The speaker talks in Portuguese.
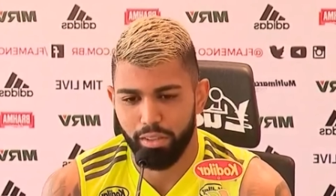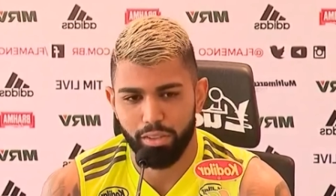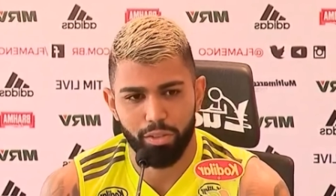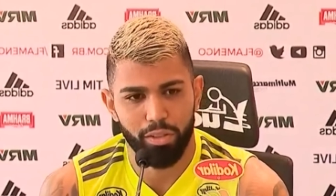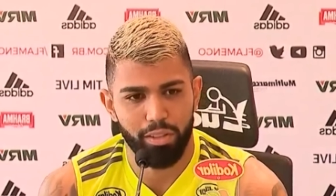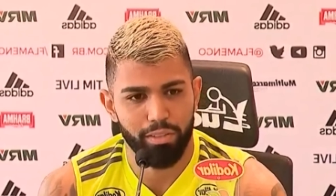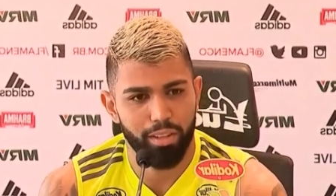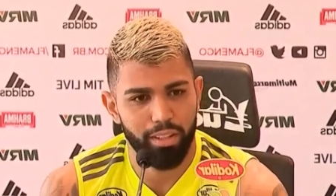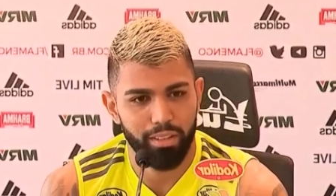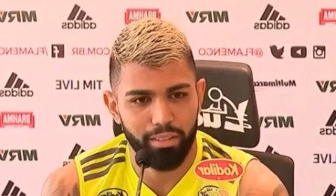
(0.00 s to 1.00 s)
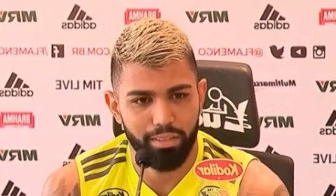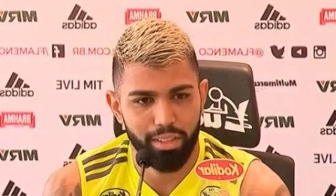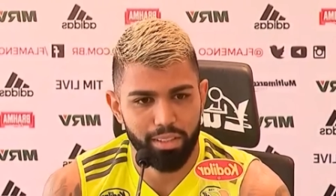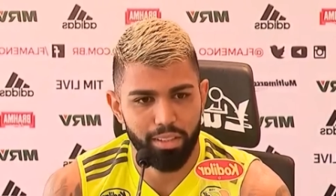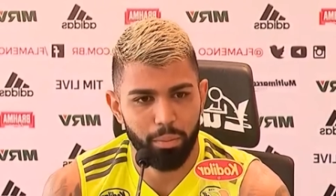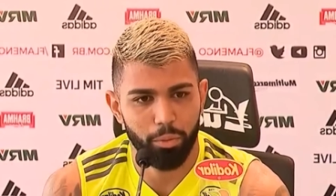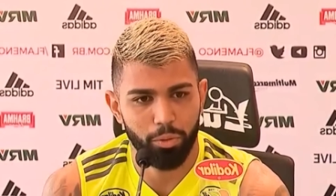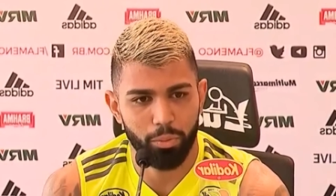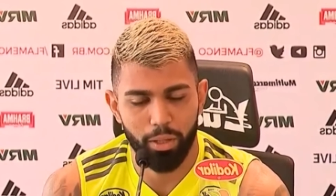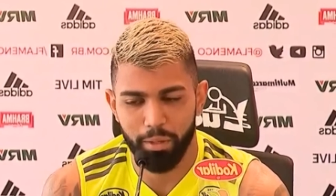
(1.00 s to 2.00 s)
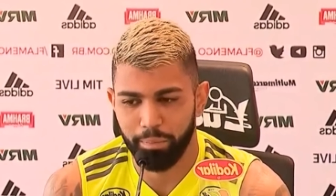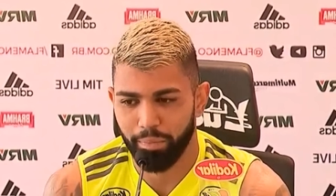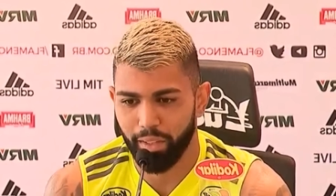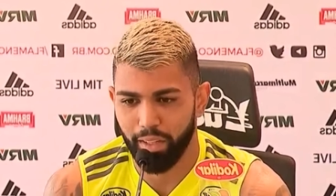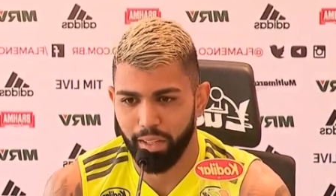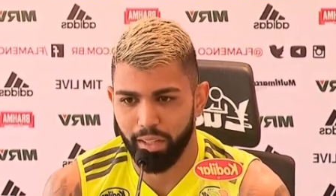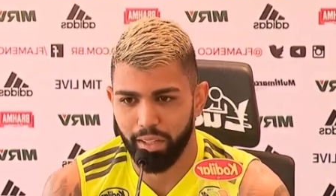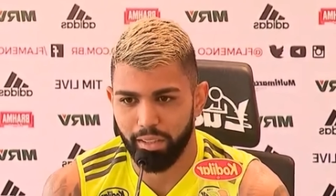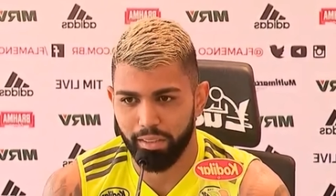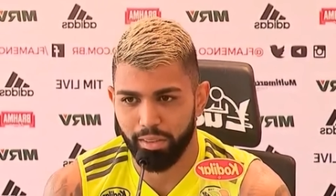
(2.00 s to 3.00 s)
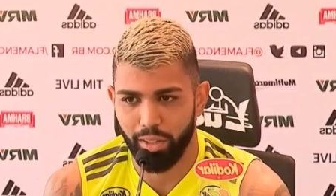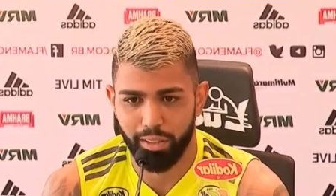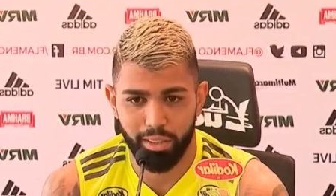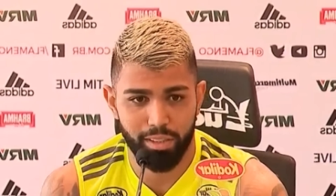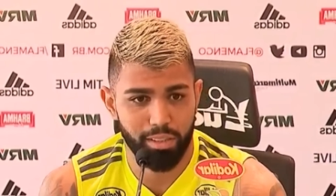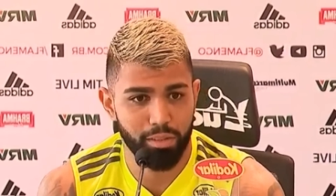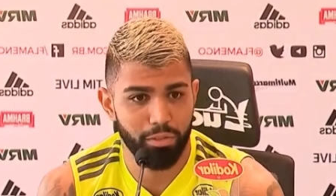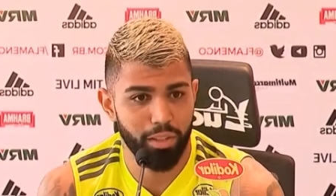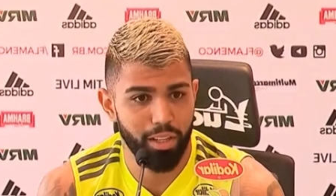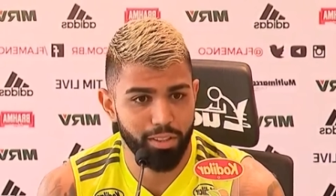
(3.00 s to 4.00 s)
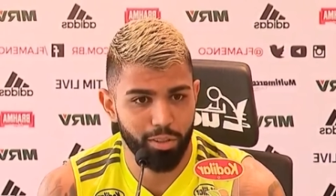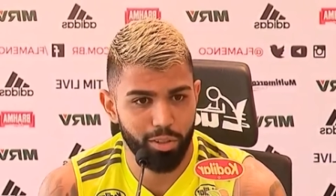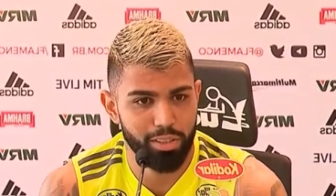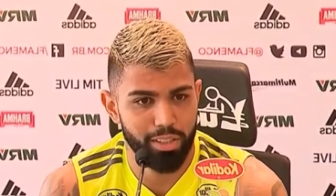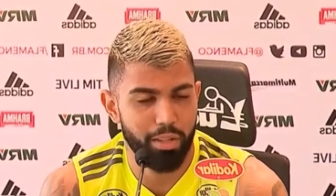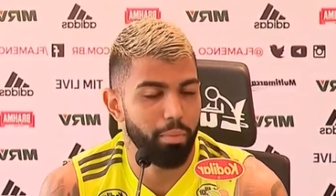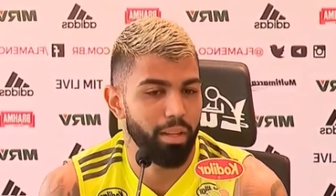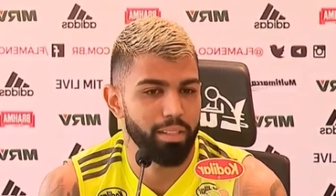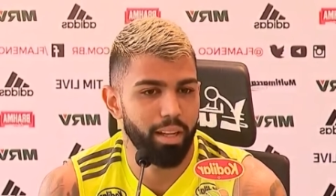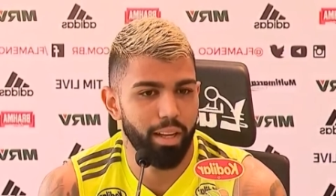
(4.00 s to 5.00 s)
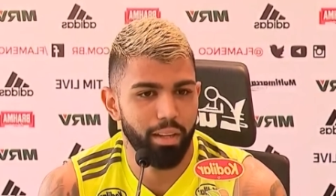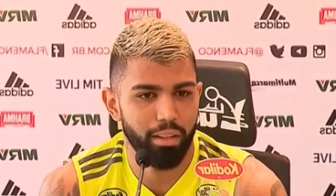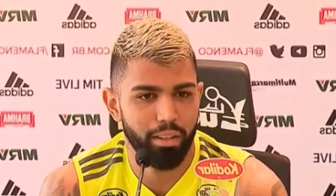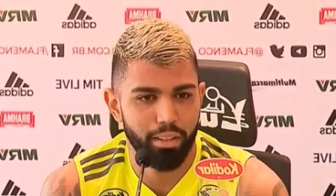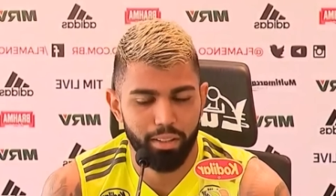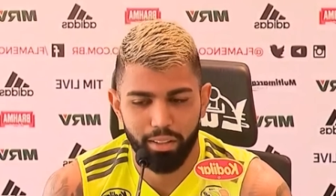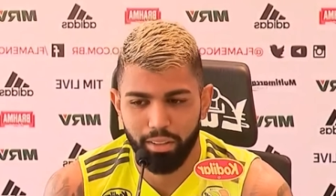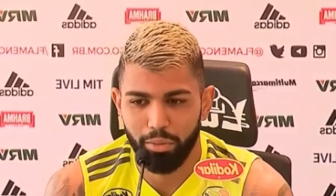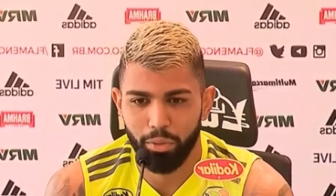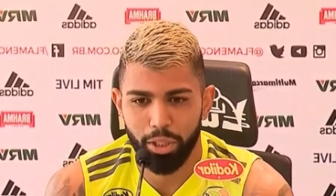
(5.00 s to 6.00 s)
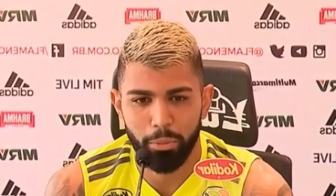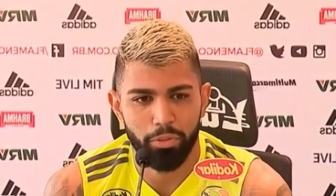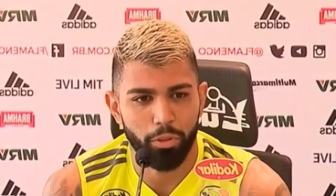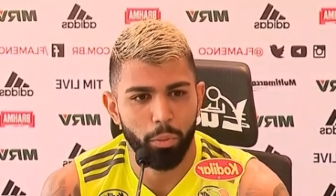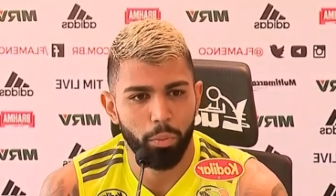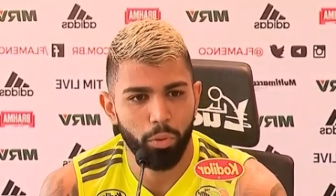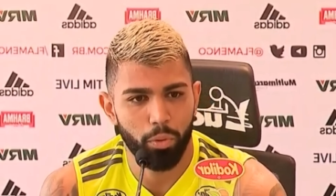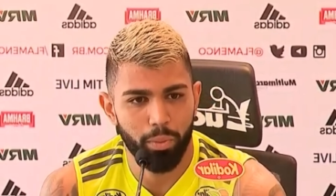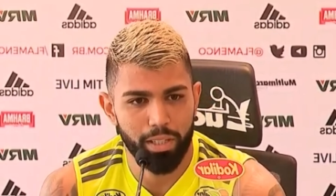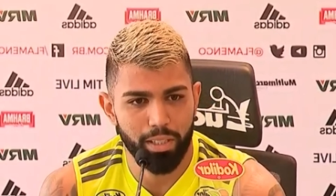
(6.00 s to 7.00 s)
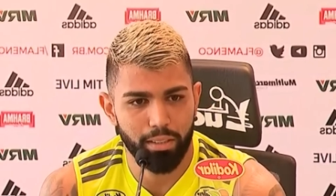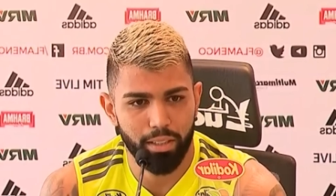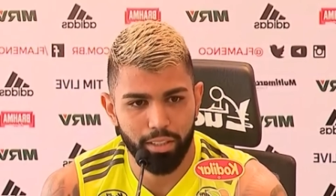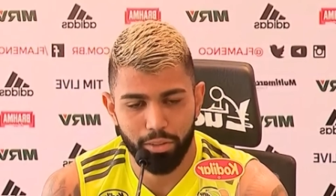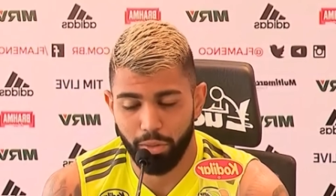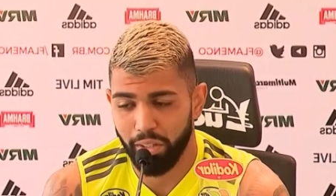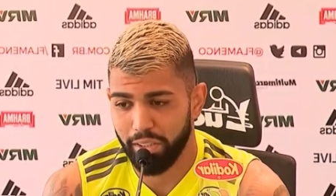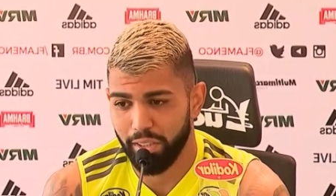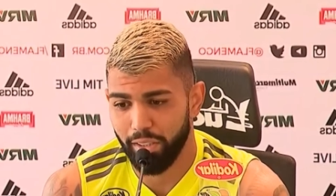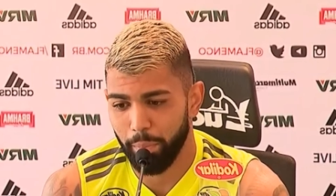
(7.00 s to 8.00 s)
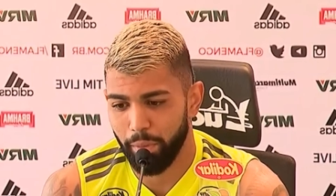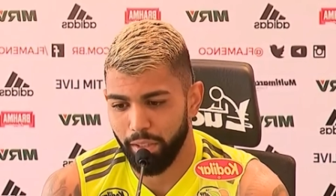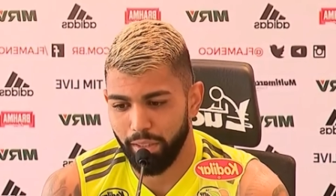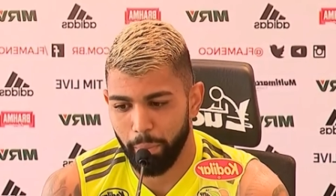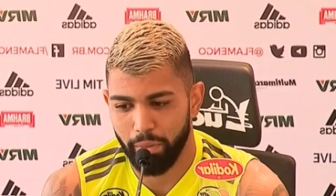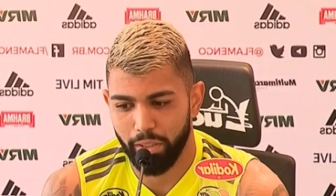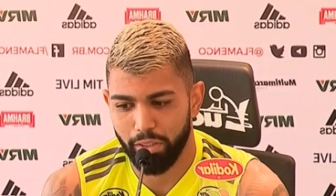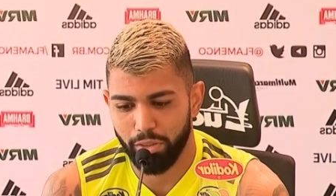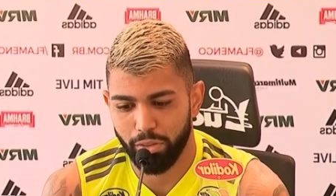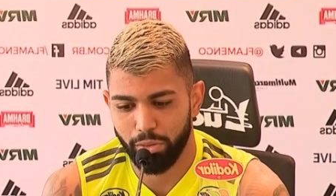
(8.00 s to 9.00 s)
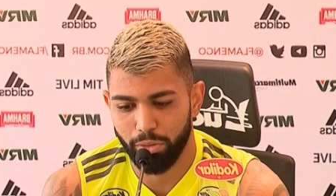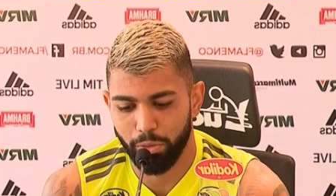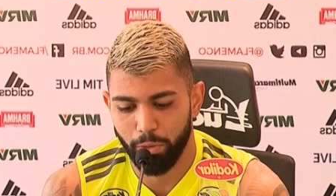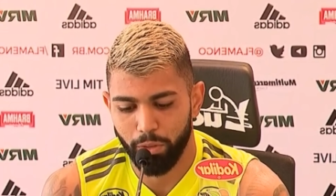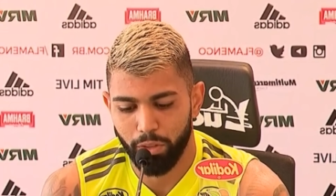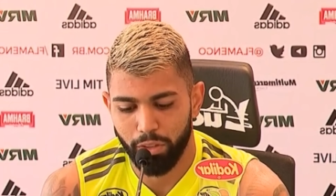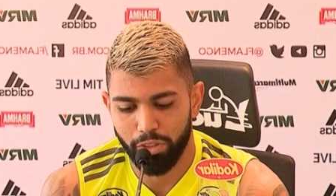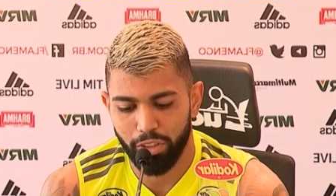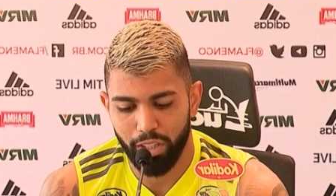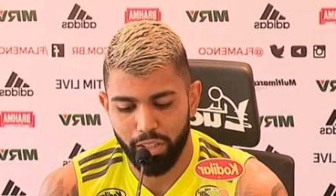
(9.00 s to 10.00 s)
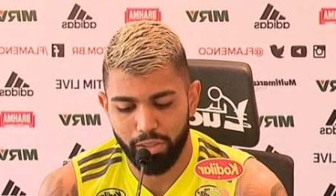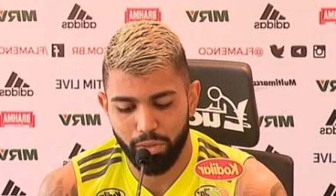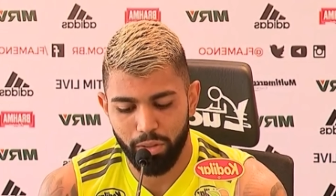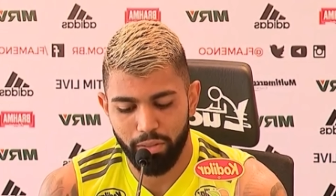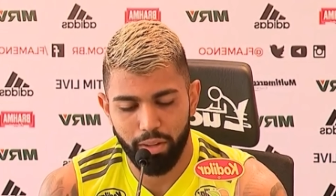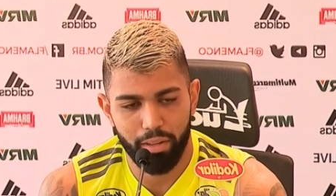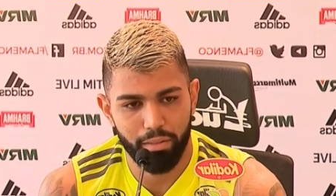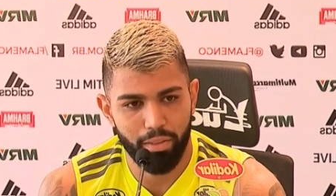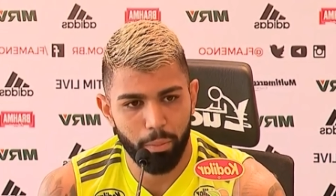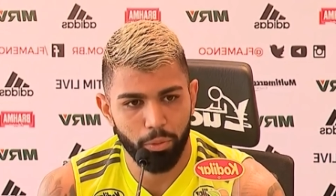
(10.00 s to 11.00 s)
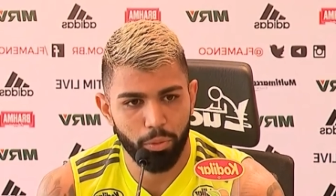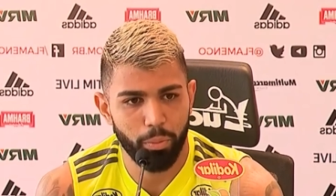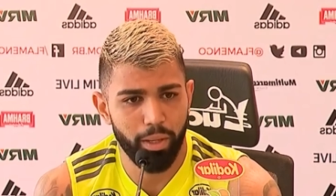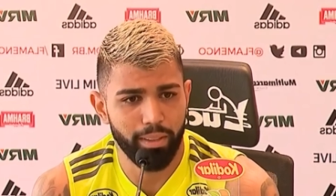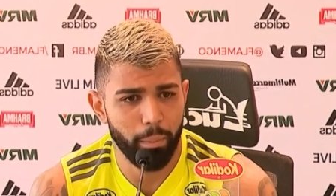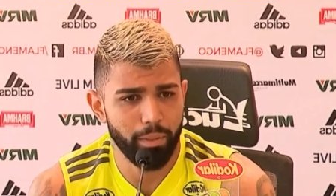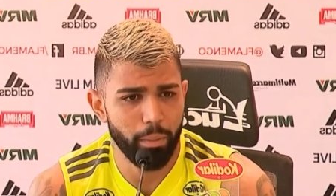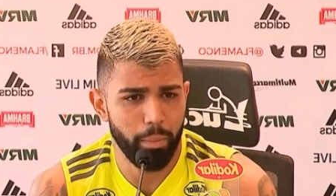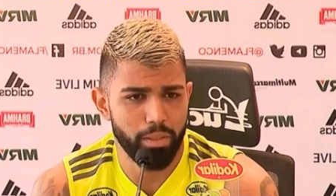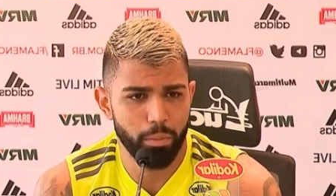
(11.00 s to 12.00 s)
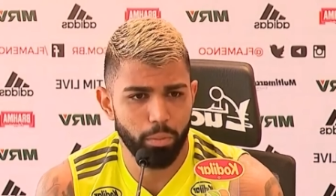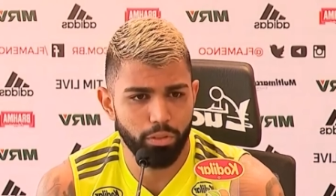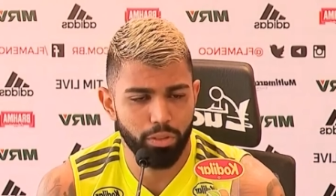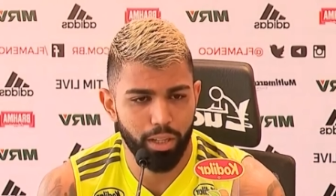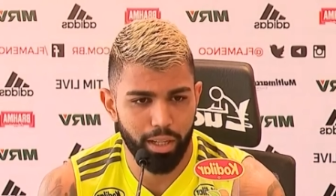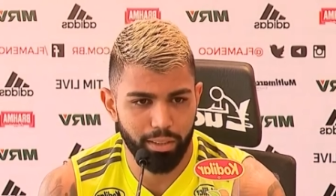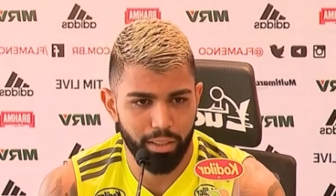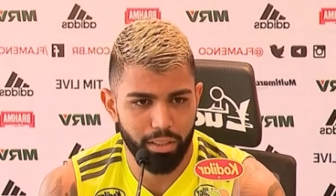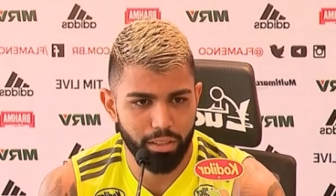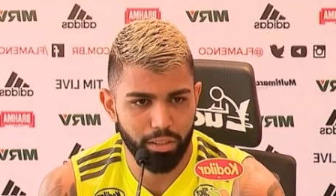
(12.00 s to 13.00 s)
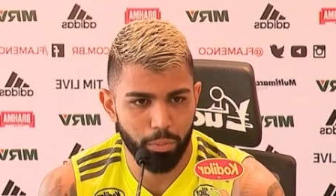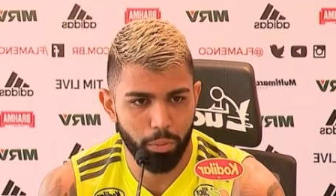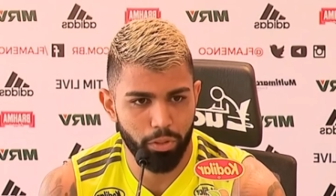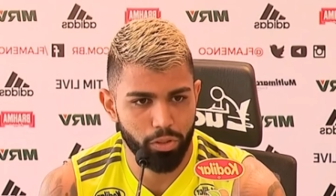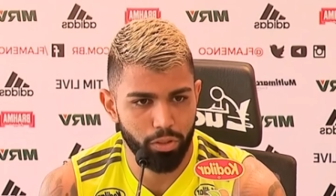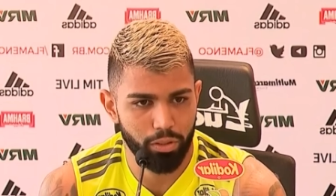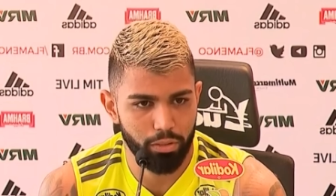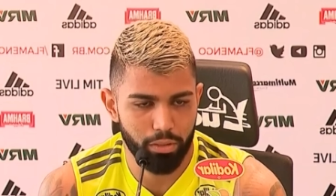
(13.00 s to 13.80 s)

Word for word: escolher vai, vai se dar muito bem. É, são características diferentes, eu gosto de sair mais da área o Uribe fica um pouco mais lá dentro. Eu acho que independente do, de quem ele escolher, vai, vai muito bem. também depende muito da característica que o professor